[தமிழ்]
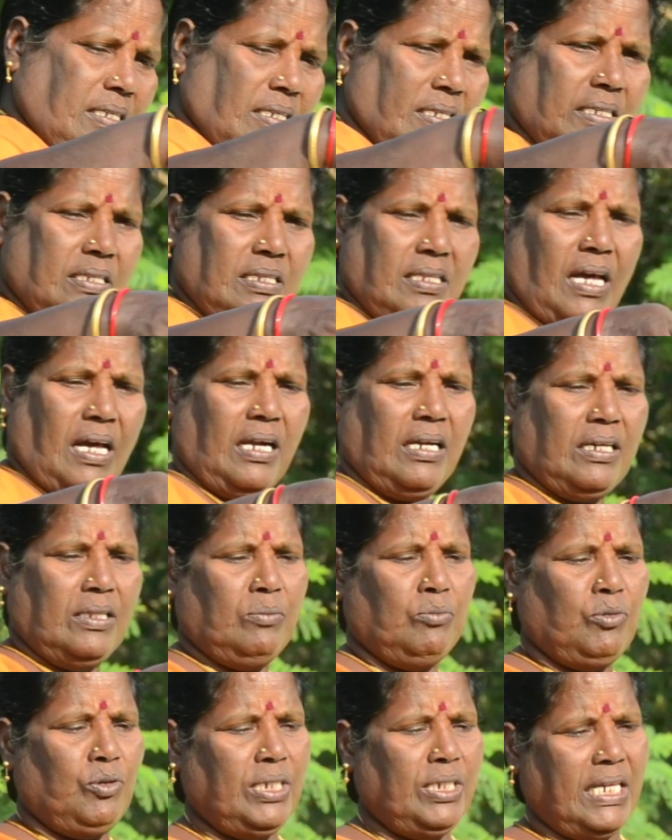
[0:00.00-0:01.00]
இது தாங்க
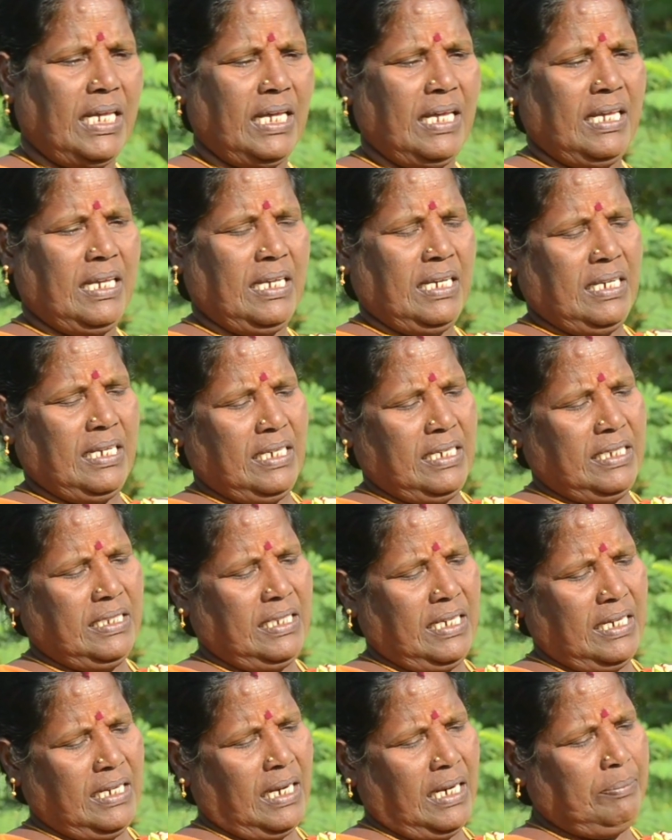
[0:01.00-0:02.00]
அந்த மூலிகை இது
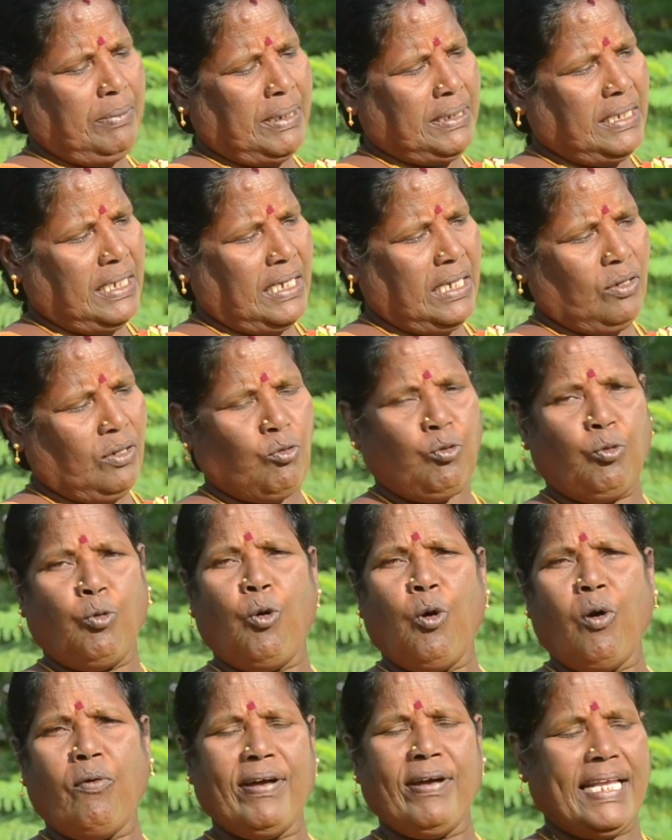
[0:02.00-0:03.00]
என்னன்னு பார்த்தீங்களா
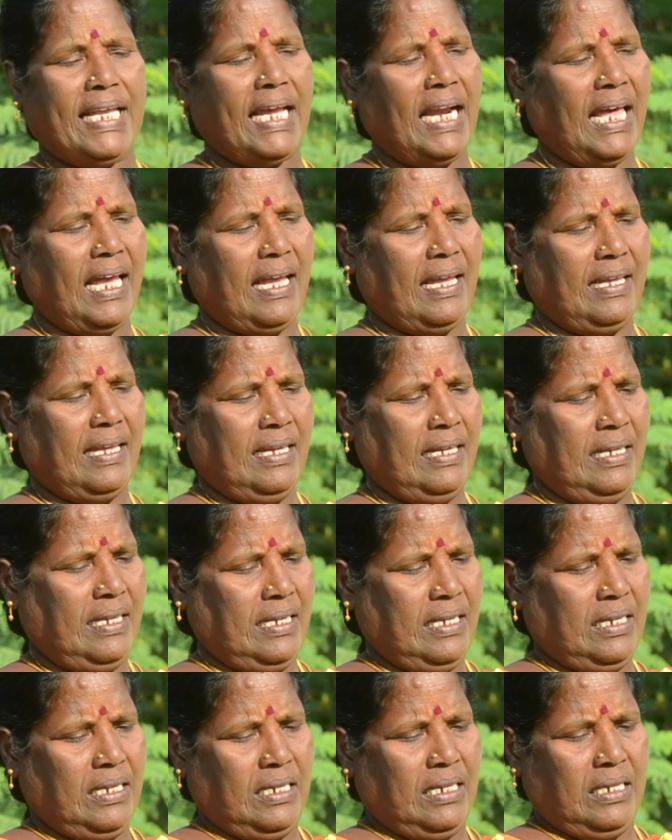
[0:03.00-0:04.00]
கோவை இலை
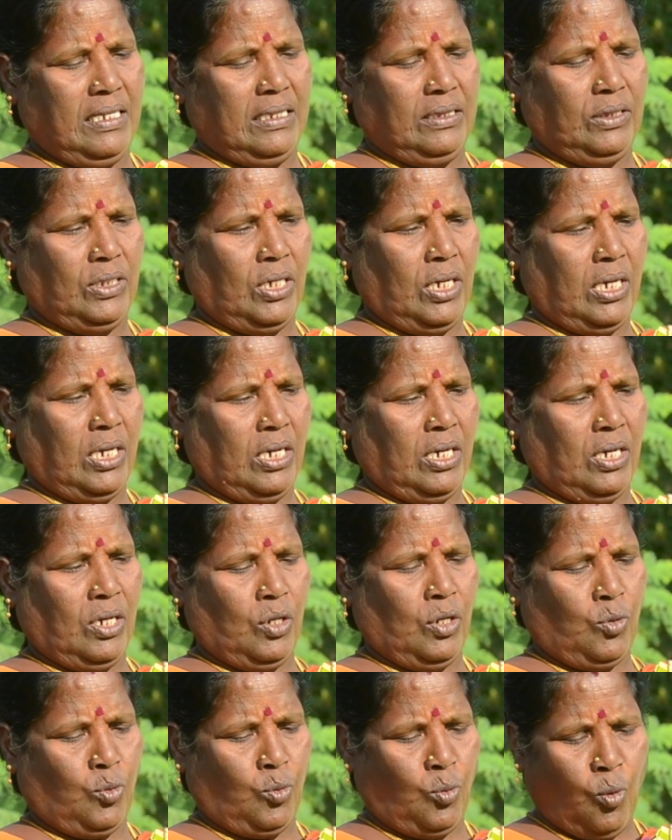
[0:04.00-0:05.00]
இந்த
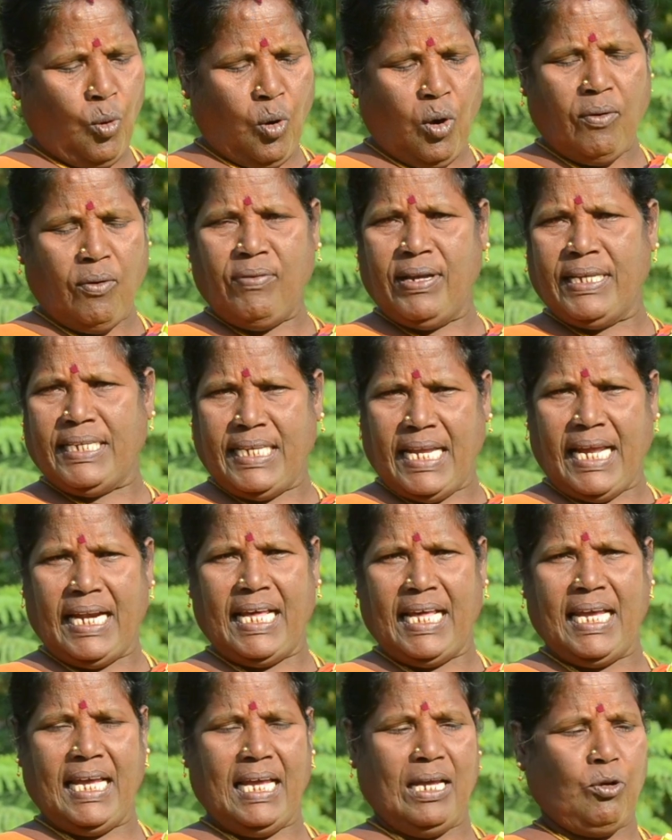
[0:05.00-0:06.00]
கோவை
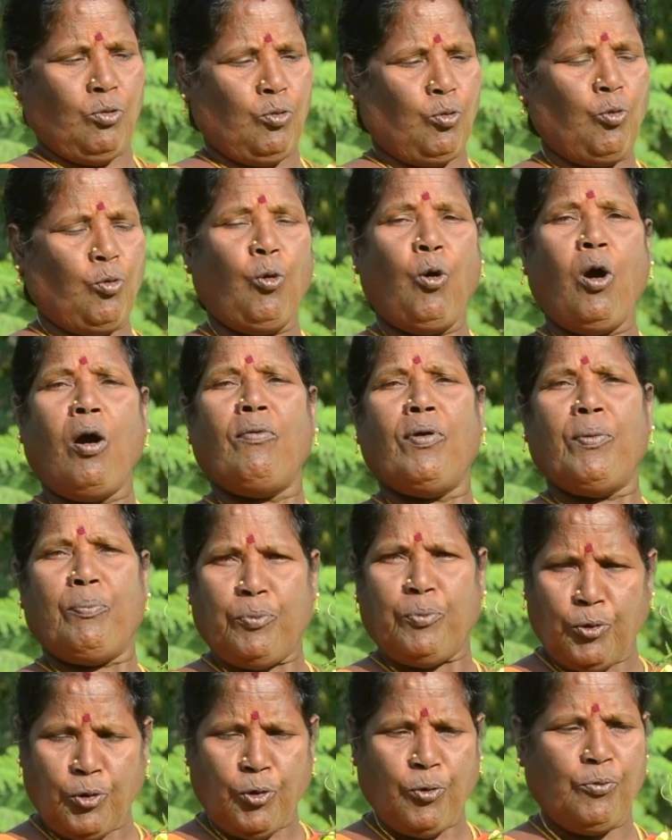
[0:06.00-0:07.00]
இலை கோவை
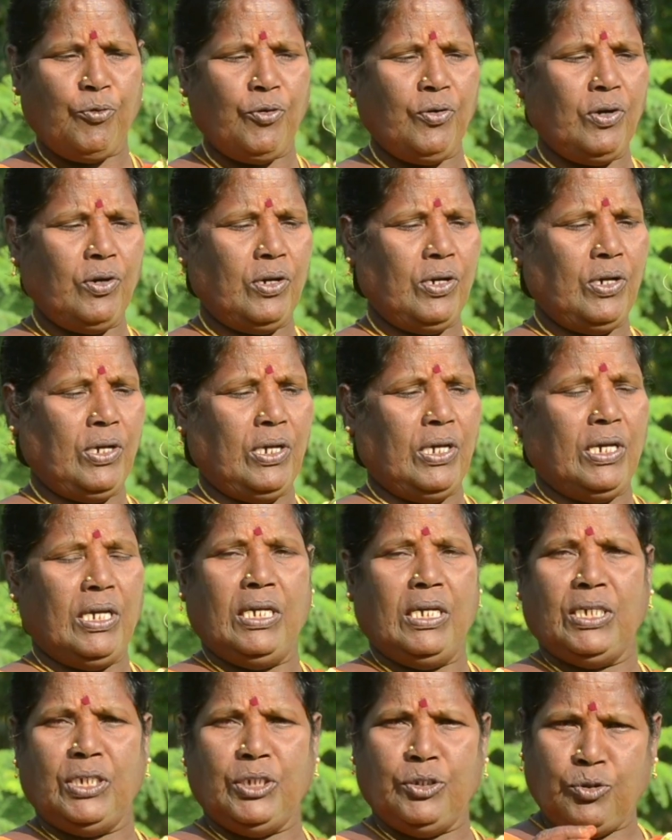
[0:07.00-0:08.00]
பூவு
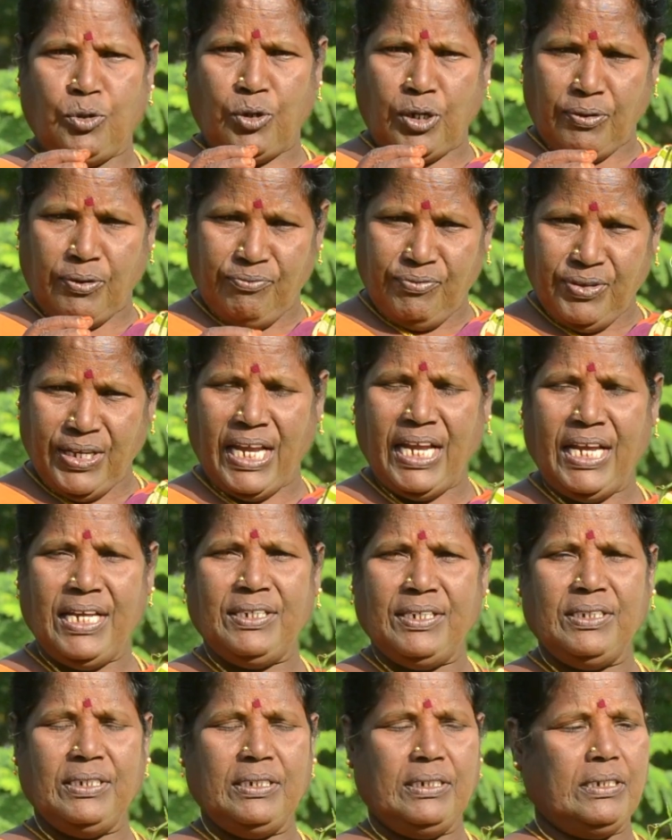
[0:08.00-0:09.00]
இதோட
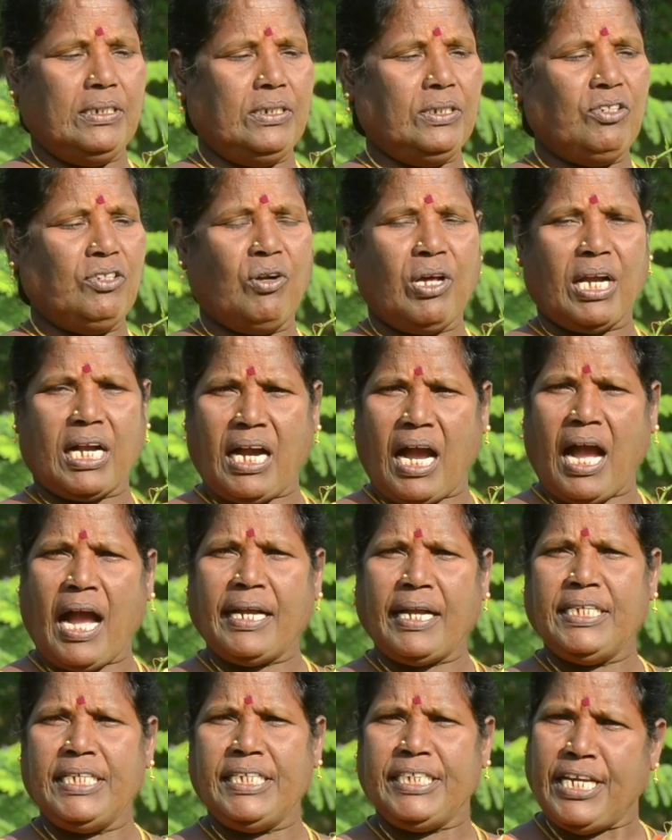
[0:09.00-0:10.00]
வேறு இதோட
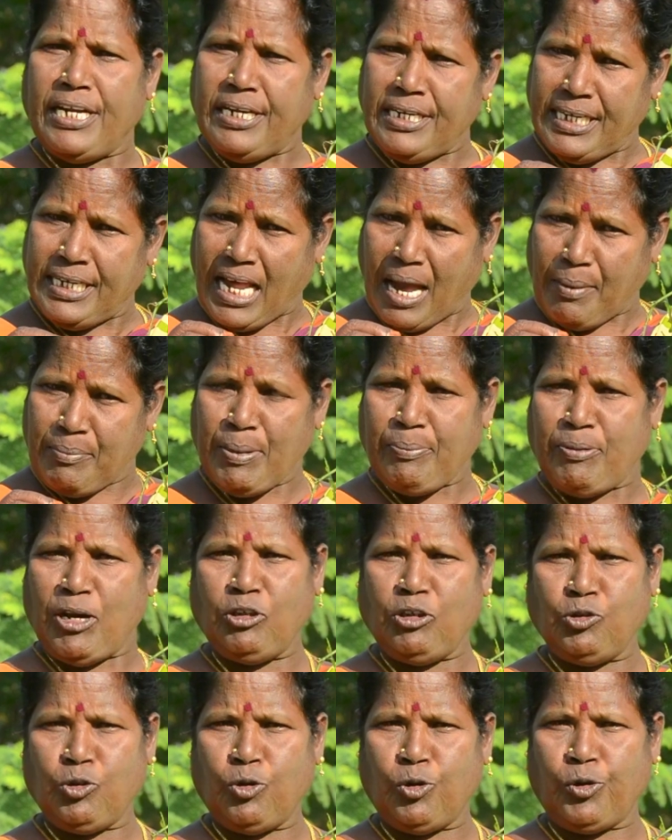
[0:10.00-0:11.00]
காய் எல்லாமே
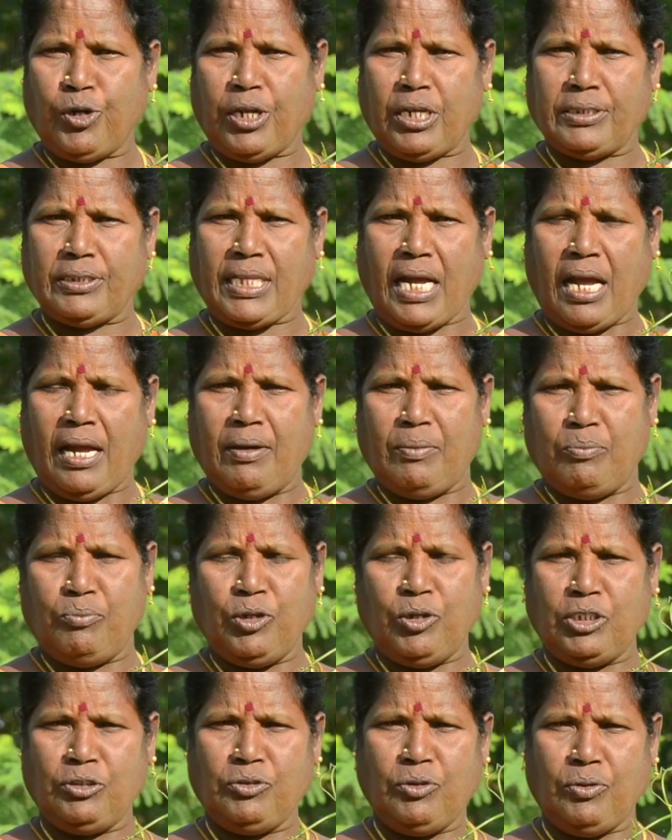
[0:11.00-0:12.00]
மருத்துவ குணம் தான்
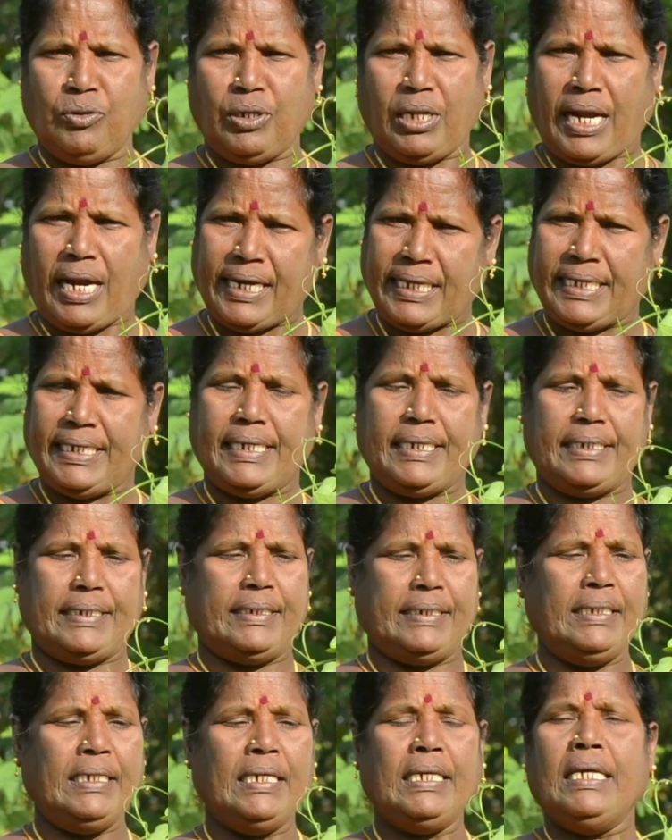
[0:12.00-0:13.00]
மருத்துவ குணம்
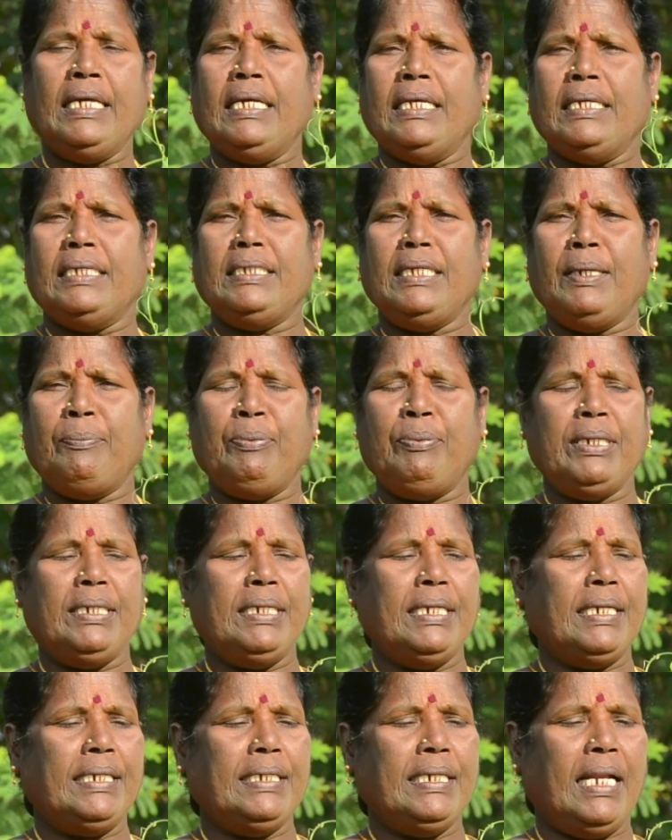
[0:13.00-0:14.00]
அடங்கியிருக்கு இது
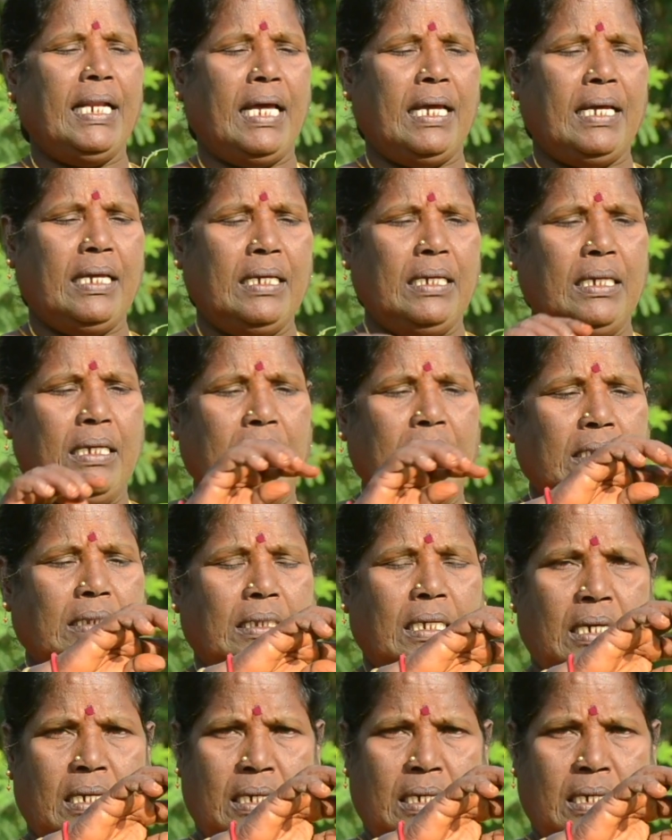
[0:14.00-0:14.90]
எப்படின்னு கேட்டிங்கன்னா இந்த